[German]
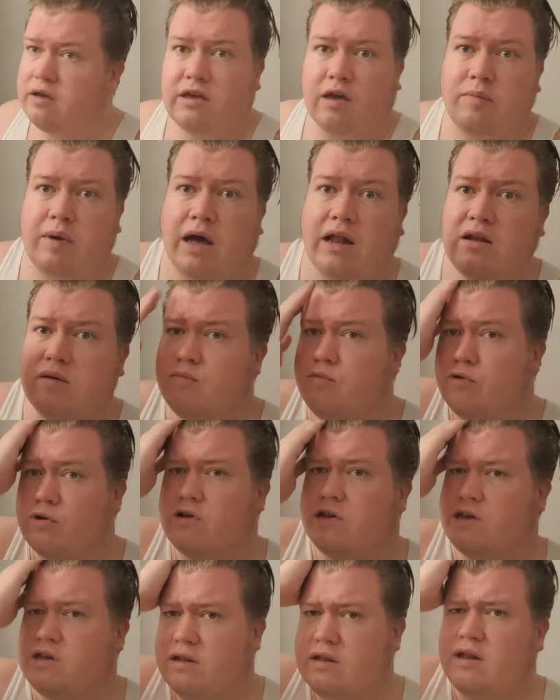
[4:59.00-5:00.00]
ich habe alle
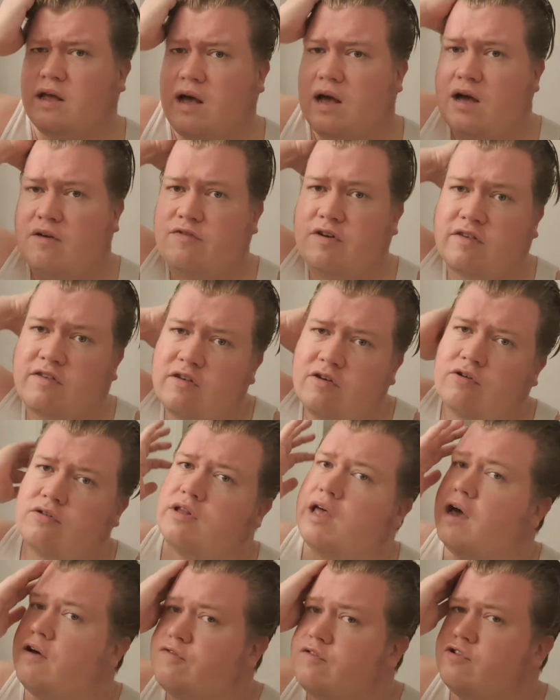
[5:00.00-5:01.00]
möglichen Haarwässer und
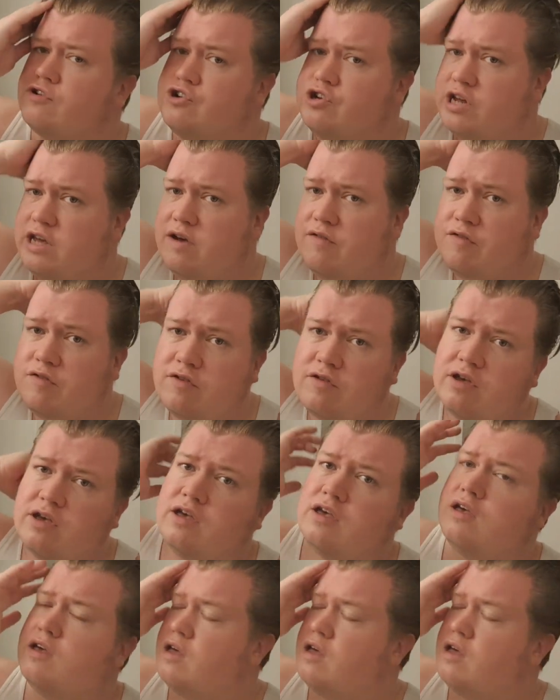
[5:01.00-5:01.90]
Aftershaves,